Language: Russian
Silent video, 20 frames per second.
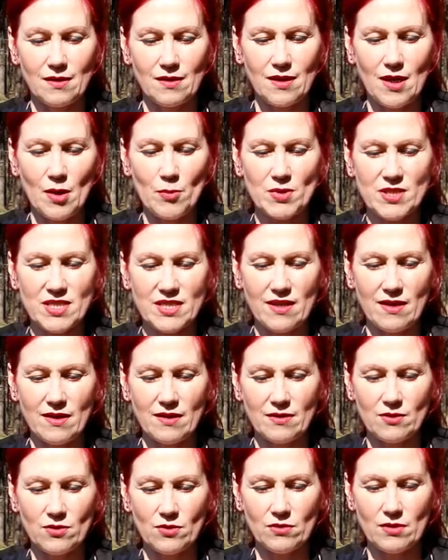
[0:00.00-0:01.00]
Я
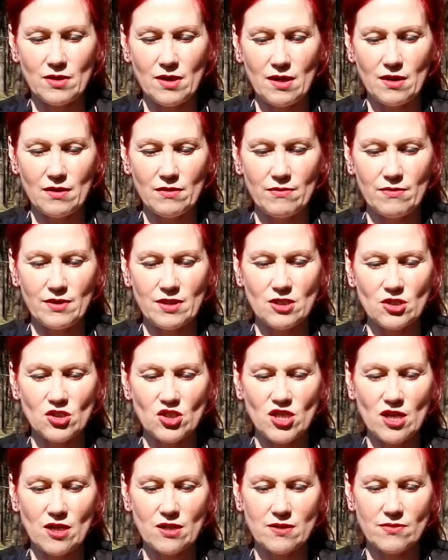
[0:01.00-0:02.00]
поставила туда, в
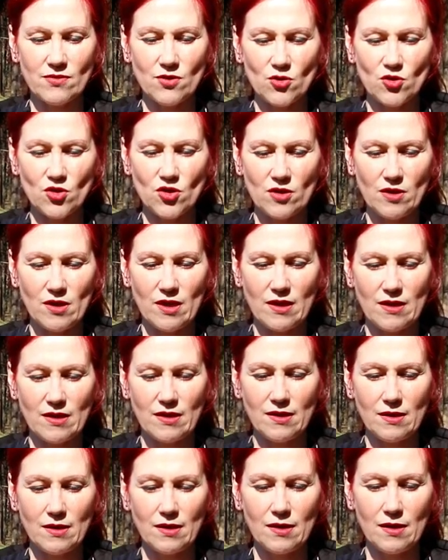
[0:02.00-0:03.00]
этот шар, свое
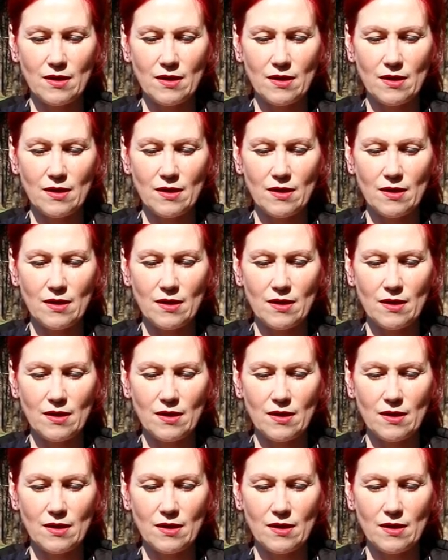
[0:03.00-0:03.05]
желание.